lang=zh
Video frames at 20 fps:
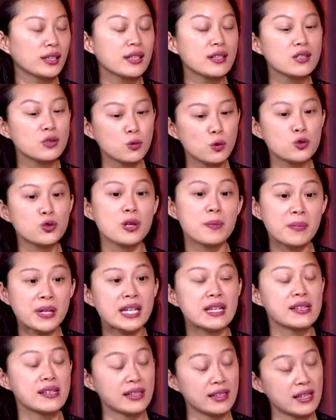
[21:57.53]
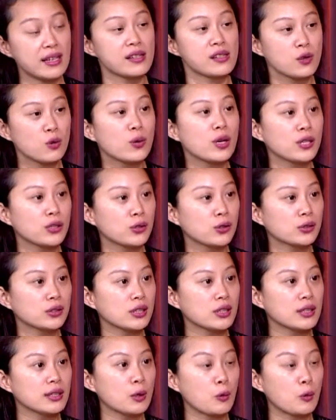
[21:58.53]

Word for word: 但是我觉得瓶颈也是会有的。